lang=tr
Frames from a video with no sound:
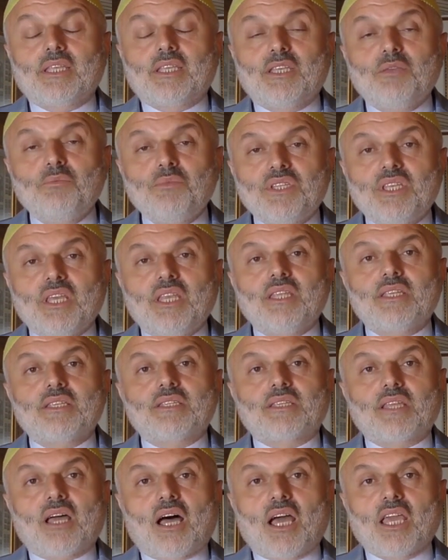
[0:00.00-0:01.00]
kimsenin
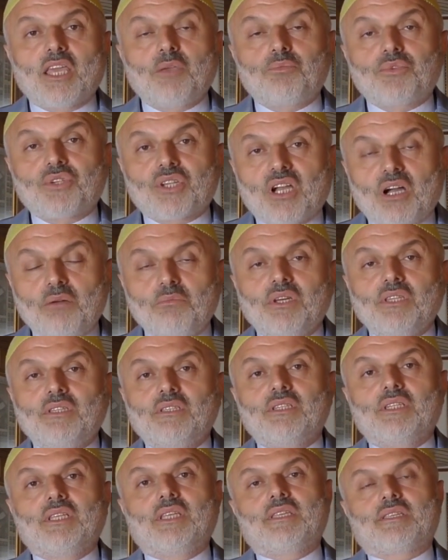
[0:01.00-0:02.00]
sahip
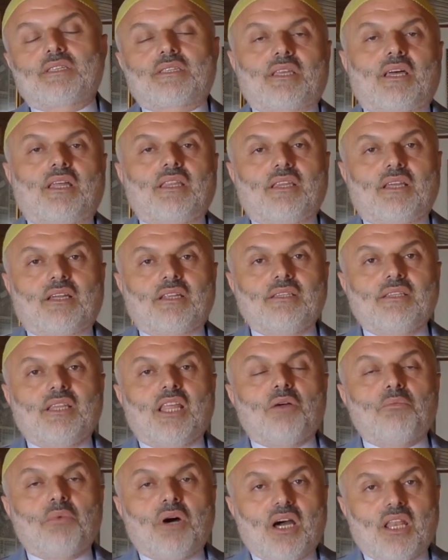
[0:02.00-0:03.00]
çıkamadığı insanların
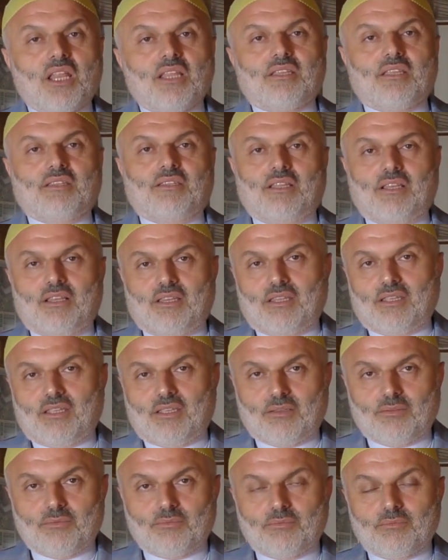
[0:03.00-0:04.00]
emanet
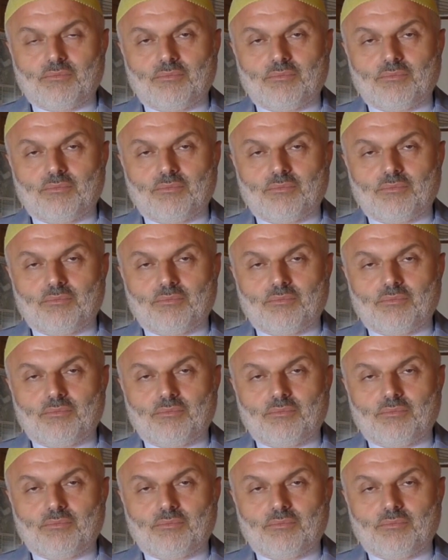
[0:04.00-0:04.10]
edildiği,